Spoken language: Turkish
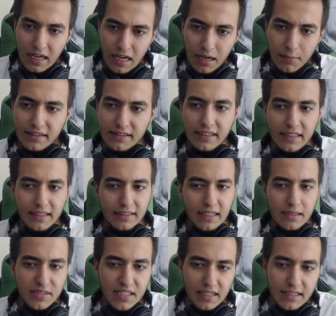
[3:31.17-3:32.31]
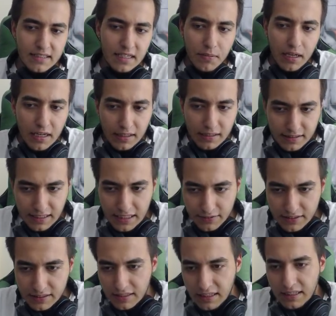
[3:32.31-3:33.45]
Hemen diğer eğri geçelim.
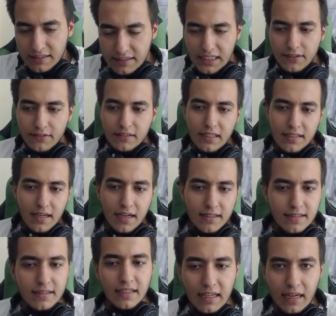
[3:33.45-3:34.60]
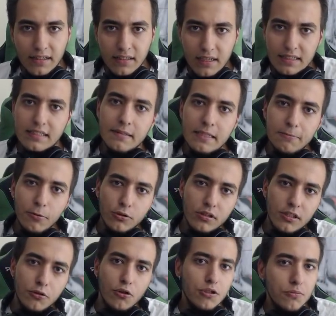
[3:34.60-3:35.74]
Draven. Draven'ın S artısına genelde agresif
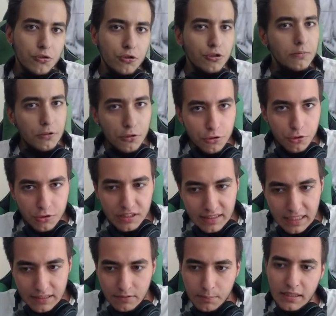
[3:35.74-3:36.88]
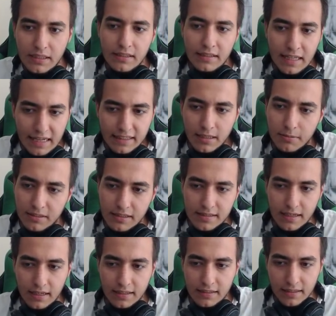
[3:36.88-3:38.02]
supportları koydum. Çünkü biliyorsunuz ki Draven bir lane
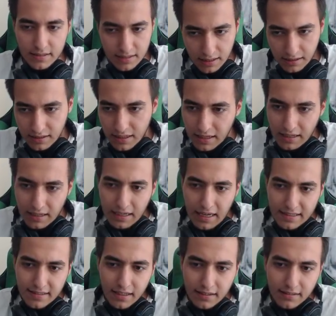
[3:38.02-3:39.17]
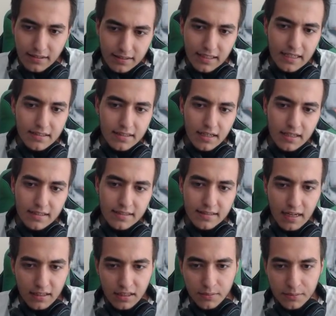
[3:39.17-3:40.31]
kabadayısı arkadaşlar. S artıda Thresh,
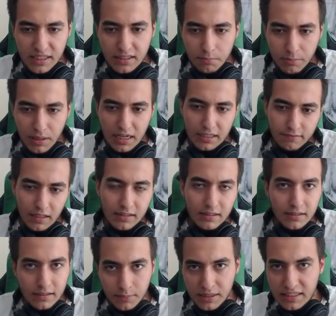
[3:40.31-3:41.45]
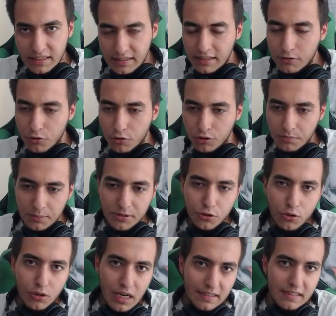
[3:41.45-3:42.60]
Alistar, Nami, Pyke var. Nami'yi neden koydum? Nami
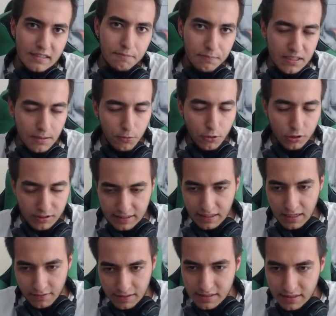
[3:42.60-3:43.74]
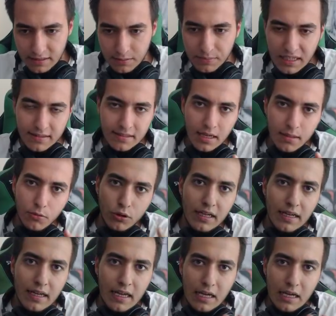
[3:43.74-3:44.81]
çok agresif bir support değil. Evet hani biraz daha böyle